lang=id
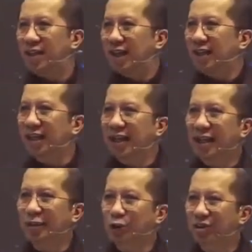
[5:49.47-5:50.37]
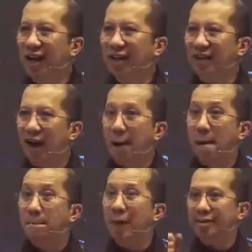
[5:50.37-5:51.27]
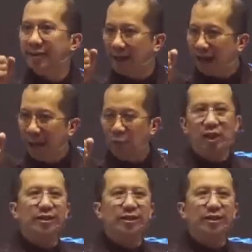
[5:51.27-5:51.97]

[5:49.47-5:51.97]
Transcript: Ketika Yesus datang, masalahmu